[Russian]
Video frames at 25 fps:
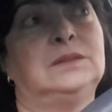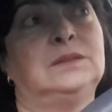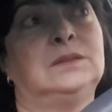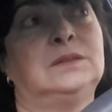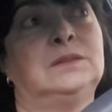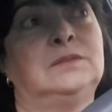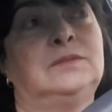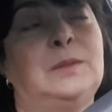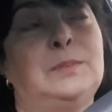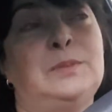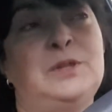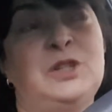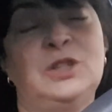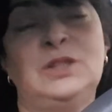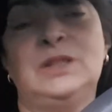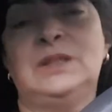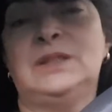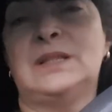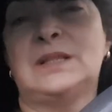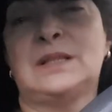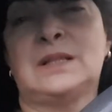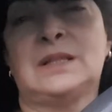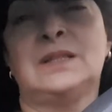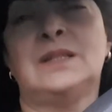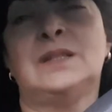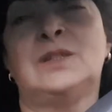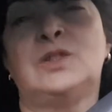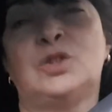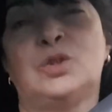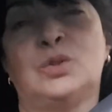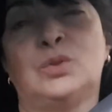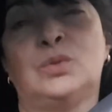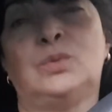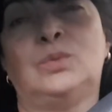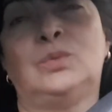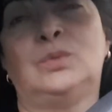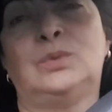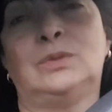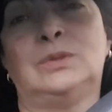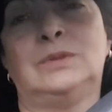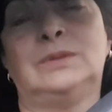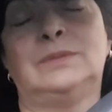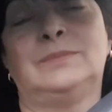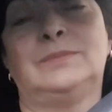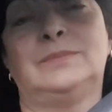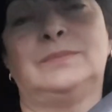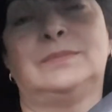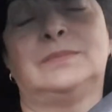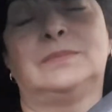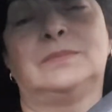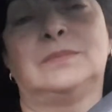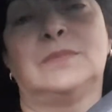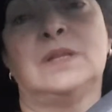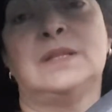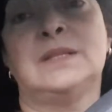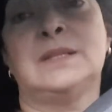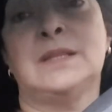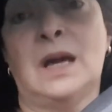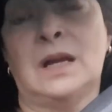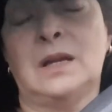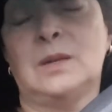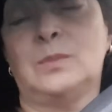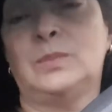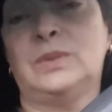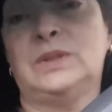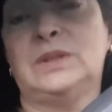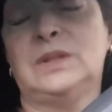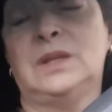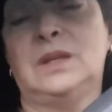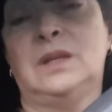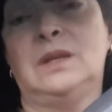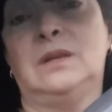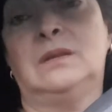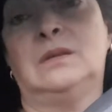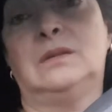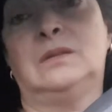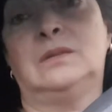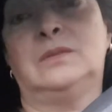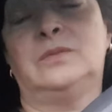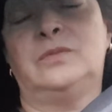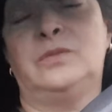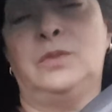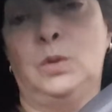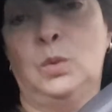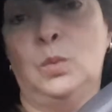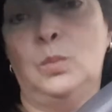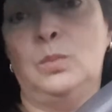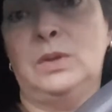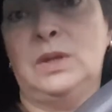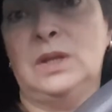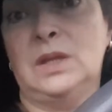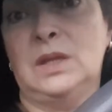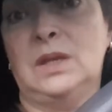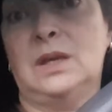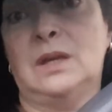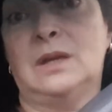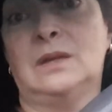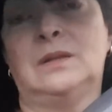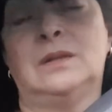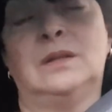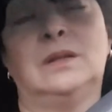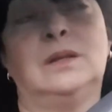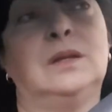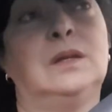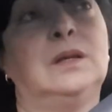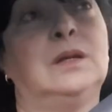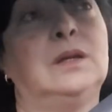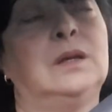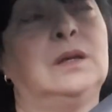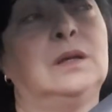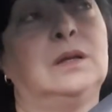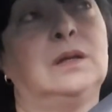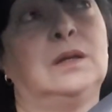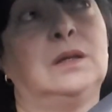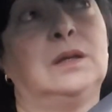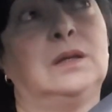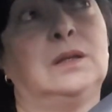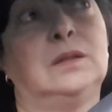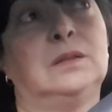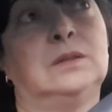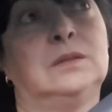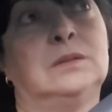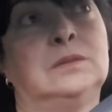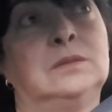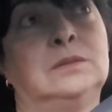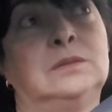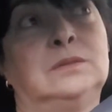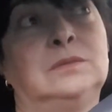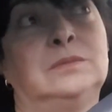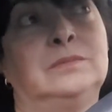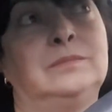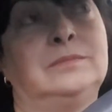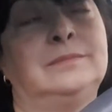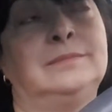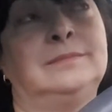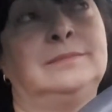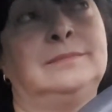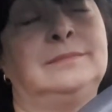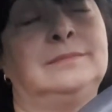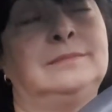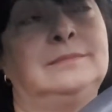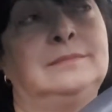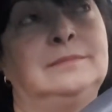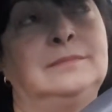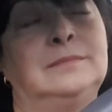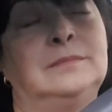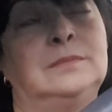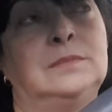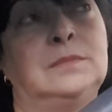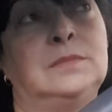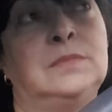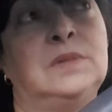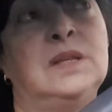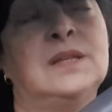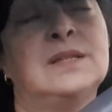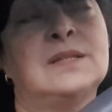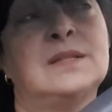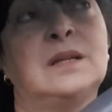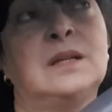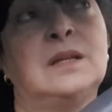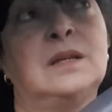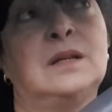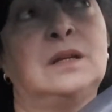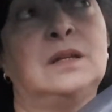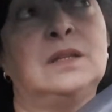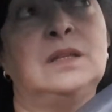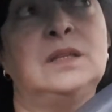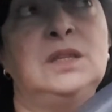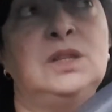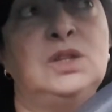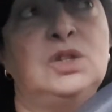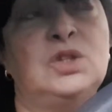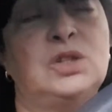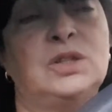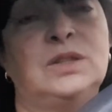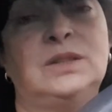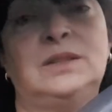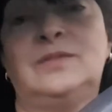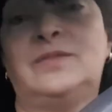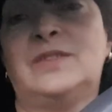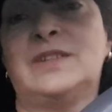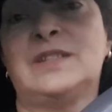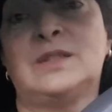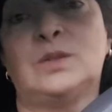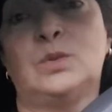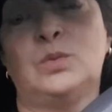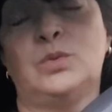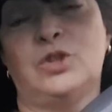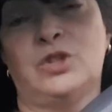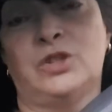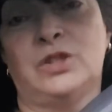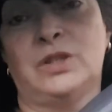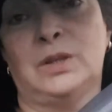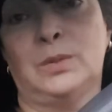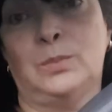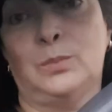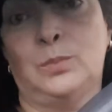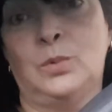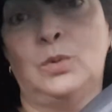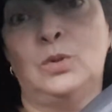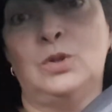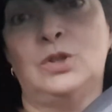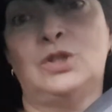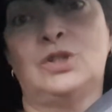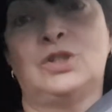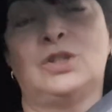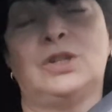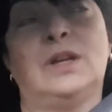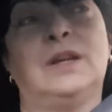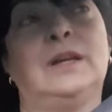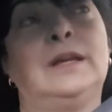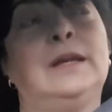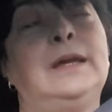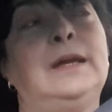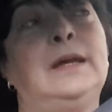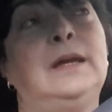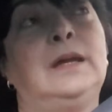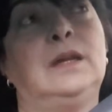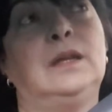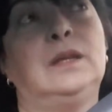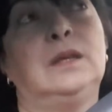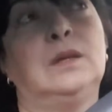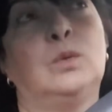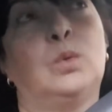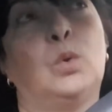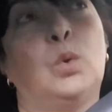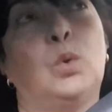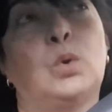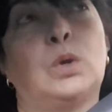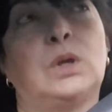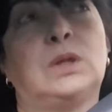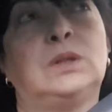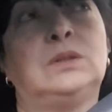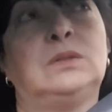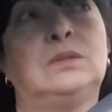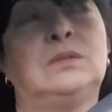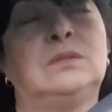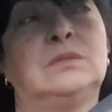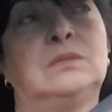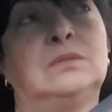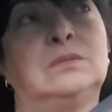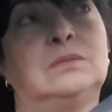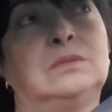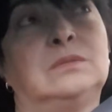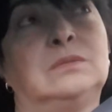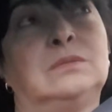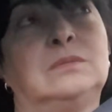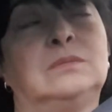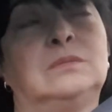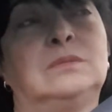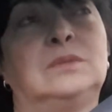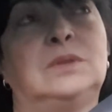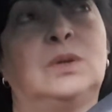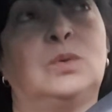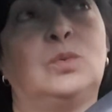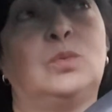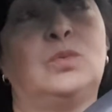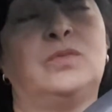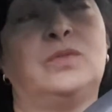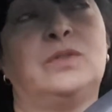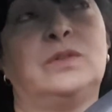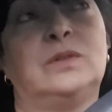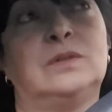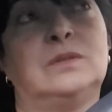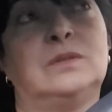Вообще надо сказать, что заработки в Люблине э, несколько ниже. Это Восточная Польша и город э, такого